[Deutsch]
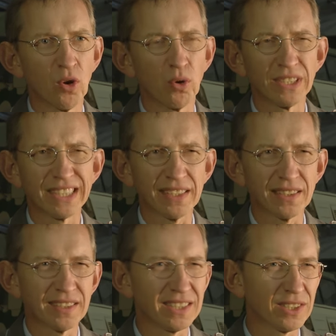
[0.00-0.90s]
Und die
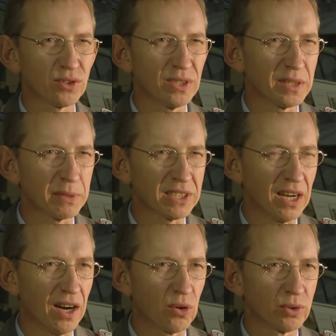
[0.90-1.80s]
kannten sich natürlich
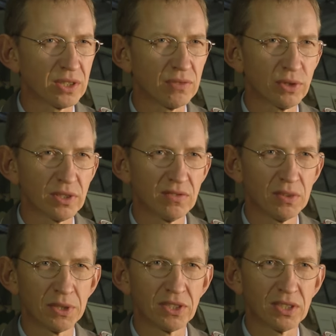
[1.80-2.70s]
besser aus, die wussten, wie
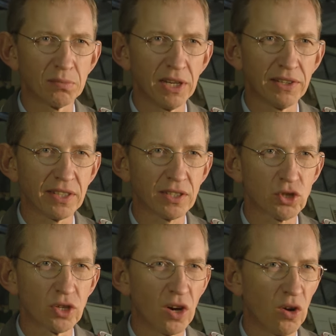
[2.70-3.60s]
man sich im
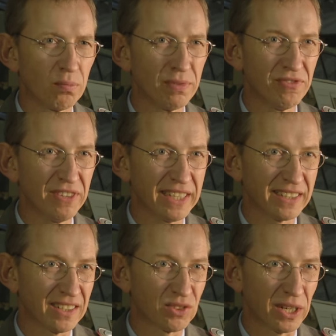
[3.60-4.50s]
militärischen Raum
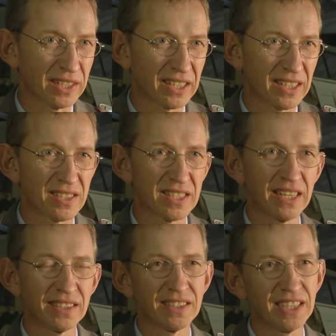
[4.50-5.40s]
bewegt in so einer
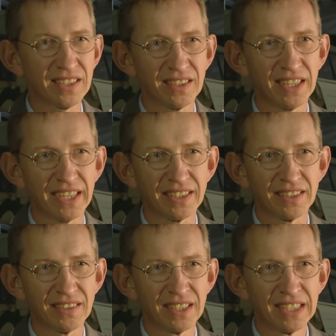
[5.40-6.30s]
Kaserne, die hatten
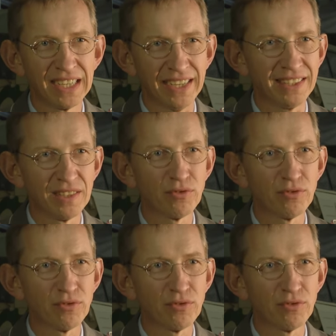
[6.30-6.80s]
einen, einen